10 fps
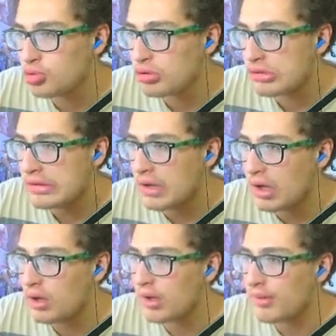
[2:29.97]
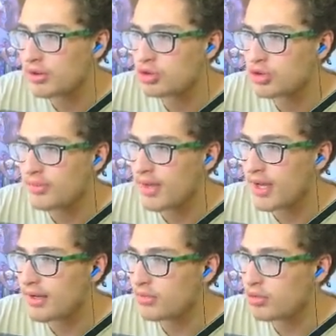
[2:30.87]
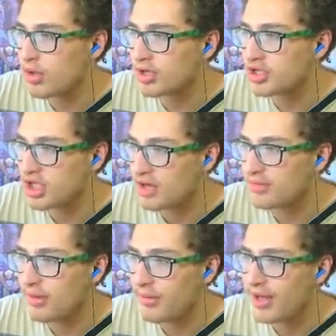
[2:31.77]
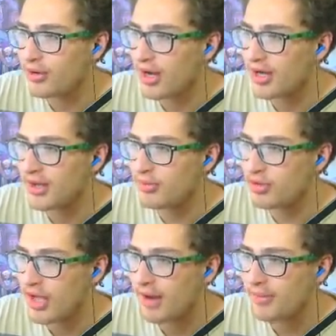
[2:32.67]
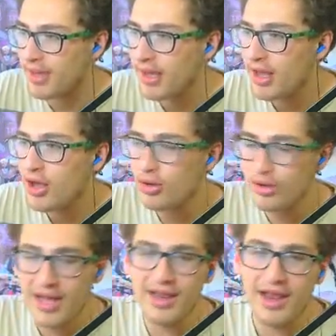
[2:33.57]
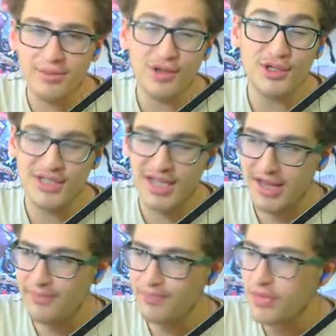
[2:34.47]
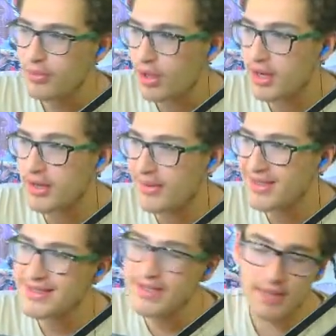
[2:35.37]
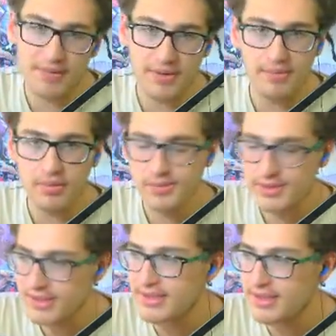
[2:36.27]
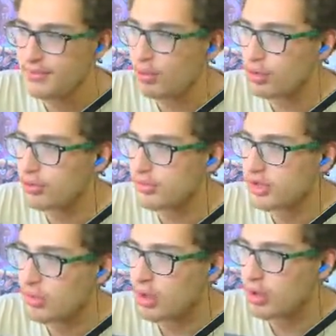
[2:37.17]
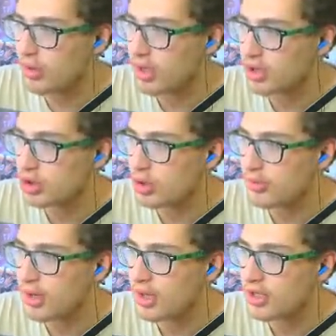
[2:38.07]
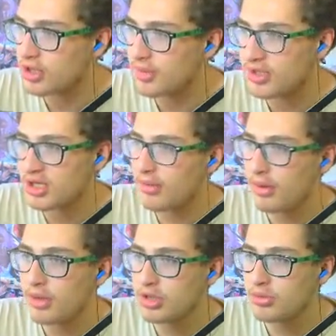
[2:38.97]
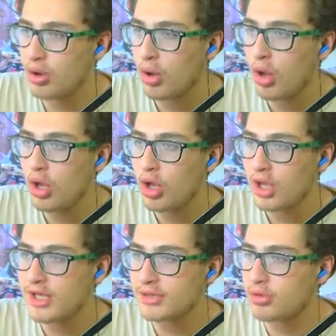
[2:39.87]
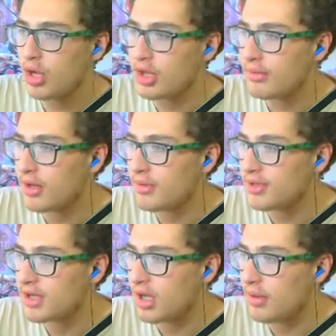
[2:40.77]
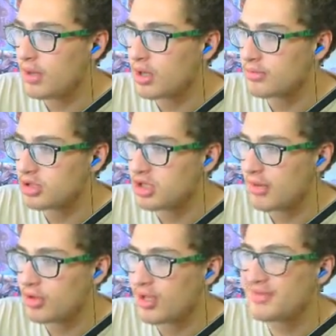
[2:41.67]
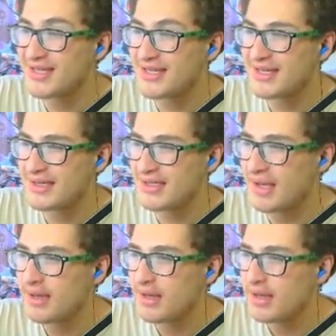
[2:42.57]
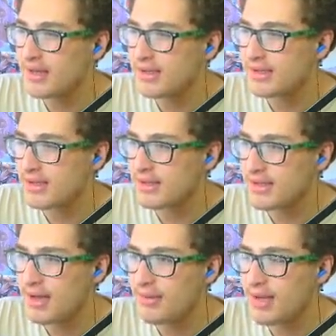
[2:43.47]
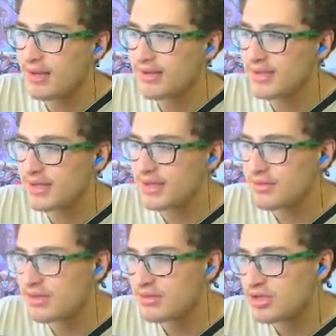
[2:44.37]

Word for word: dur ıı, hemen şuradan bir yerden yukarı çıkalım da ben yukarıdan bunlara bir hünerlerimi göstereyim. Bu arada ben sniper'ım. Sinip olduğum için bu arada yukarı çıkıyorum arkadaşlar. Başka bir amacım yok. Yalnız bu adamlar biraz kalabalıkmış yani. Bunlar biraz sıkıntı. Sıkıntı ama sıkıntı bizim